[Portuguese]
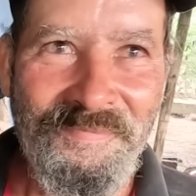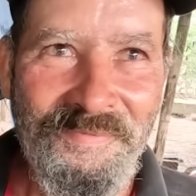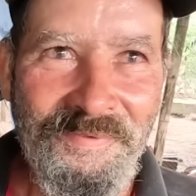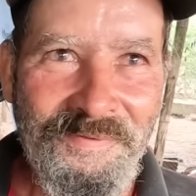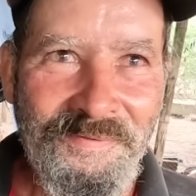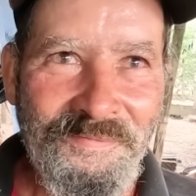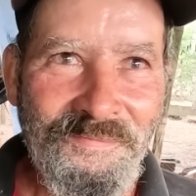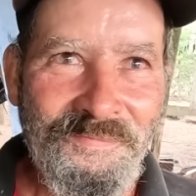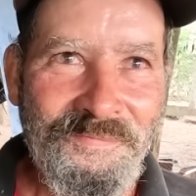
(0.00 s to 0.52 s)

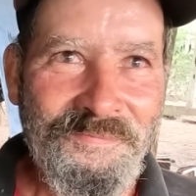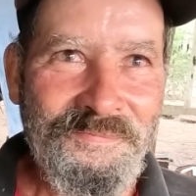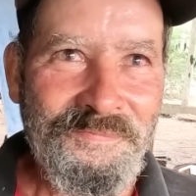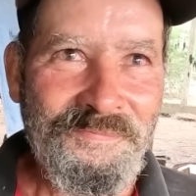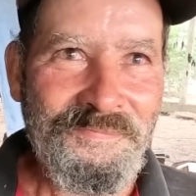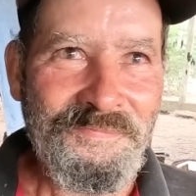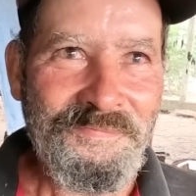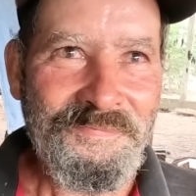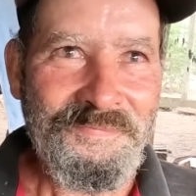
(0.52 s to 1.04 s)
mano. Os
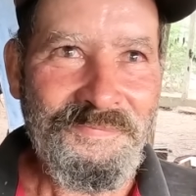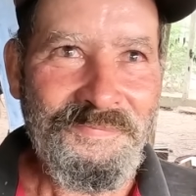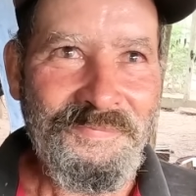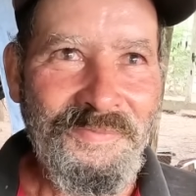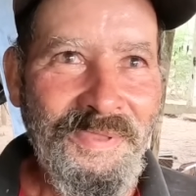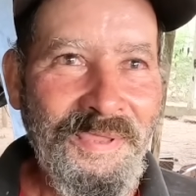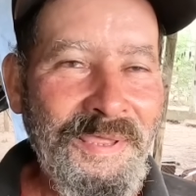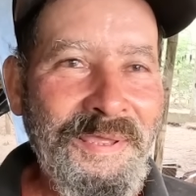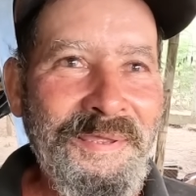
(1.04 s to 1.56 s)
mosquitos tá
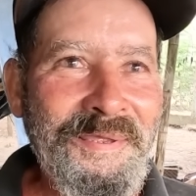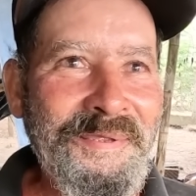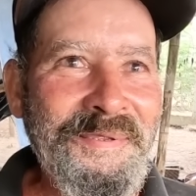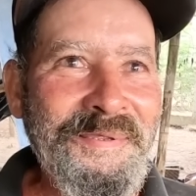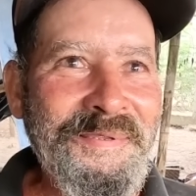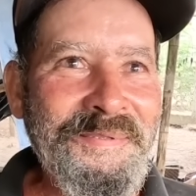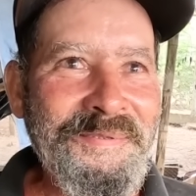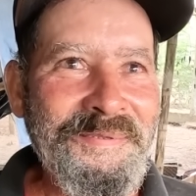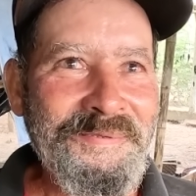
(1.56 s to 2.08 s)
pegando,
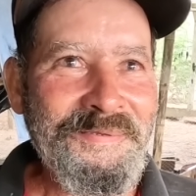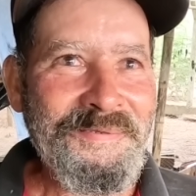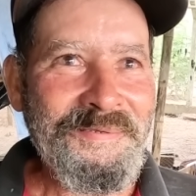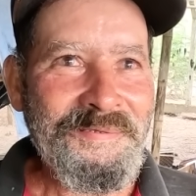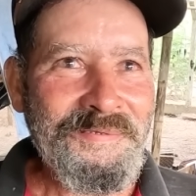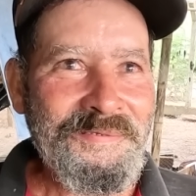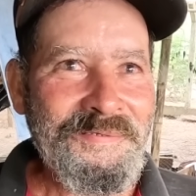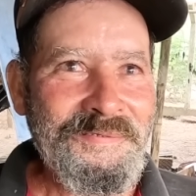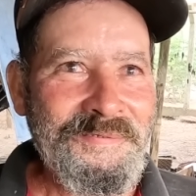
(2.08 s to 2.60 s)
ela não
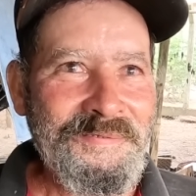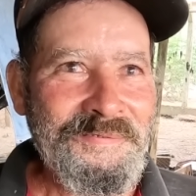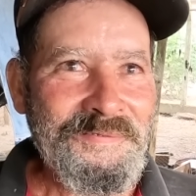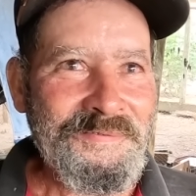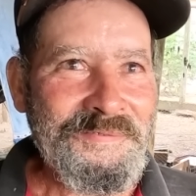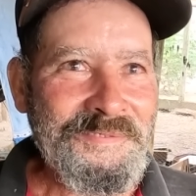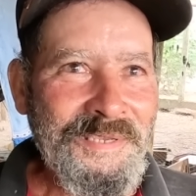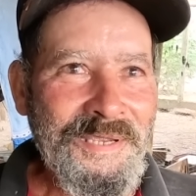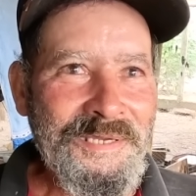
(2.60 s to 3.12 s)
aguenta
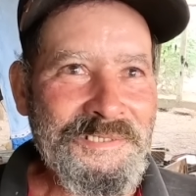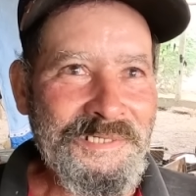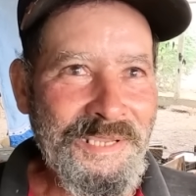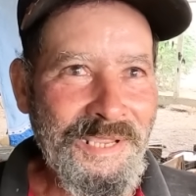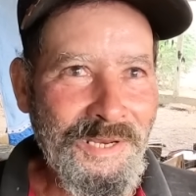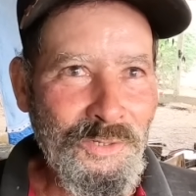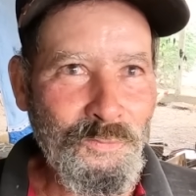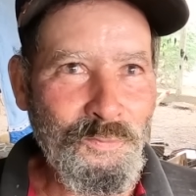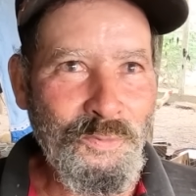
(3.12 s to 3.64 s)
mais. Você acha que
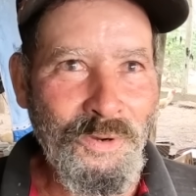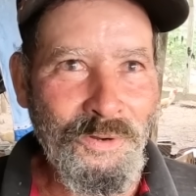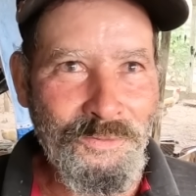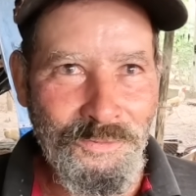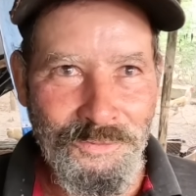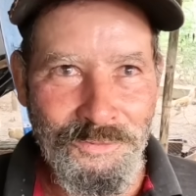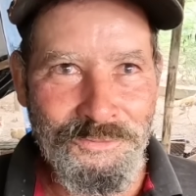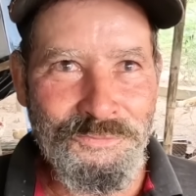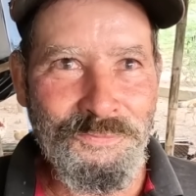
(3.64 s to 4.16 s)
ela não
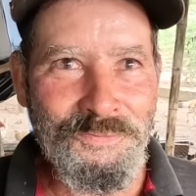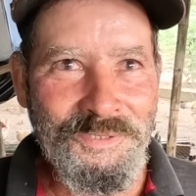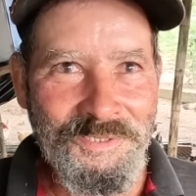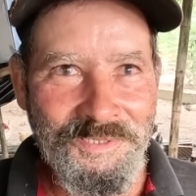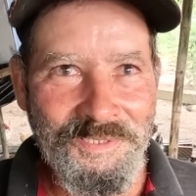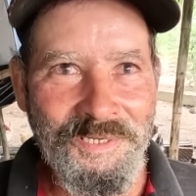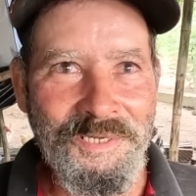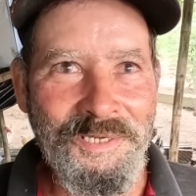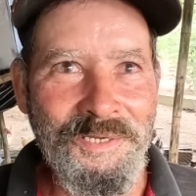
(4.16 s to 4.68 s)
procurou os
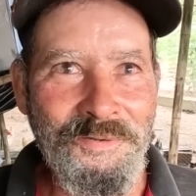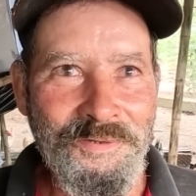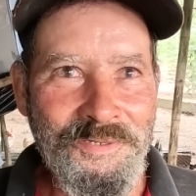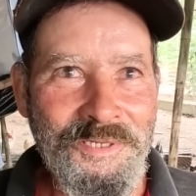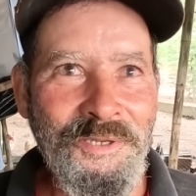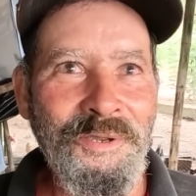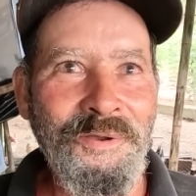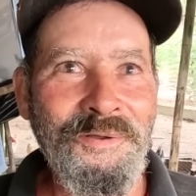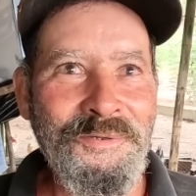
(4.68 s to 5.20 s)
meninos aí
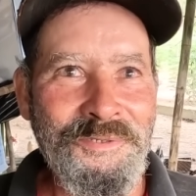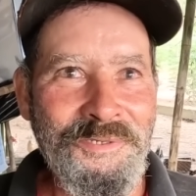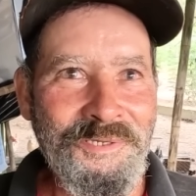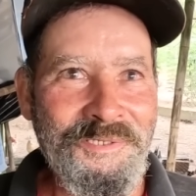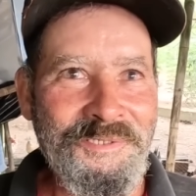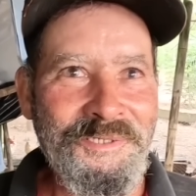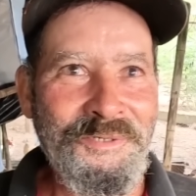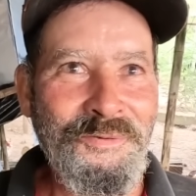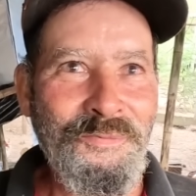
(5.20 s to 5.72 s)
que,
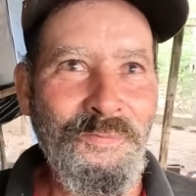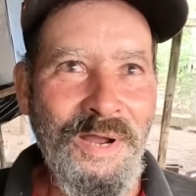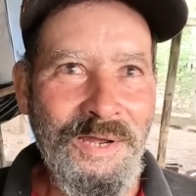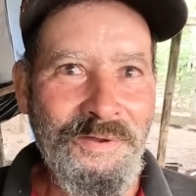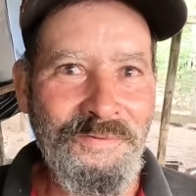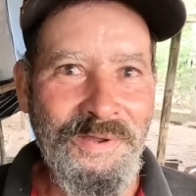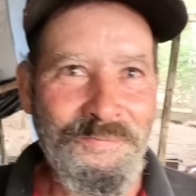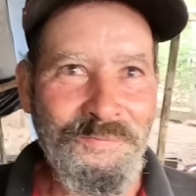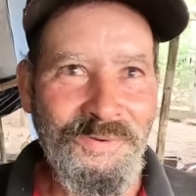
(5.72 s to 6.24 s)
que dia que o
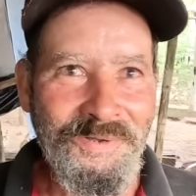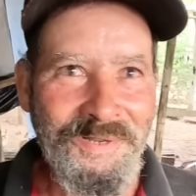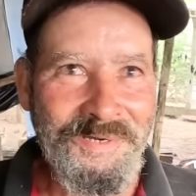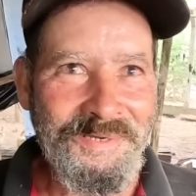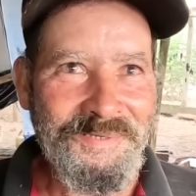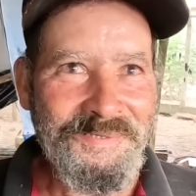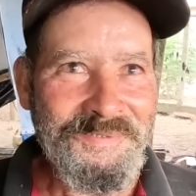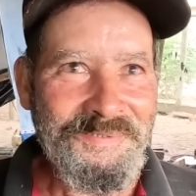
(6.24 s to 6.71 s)
Marco vai embora?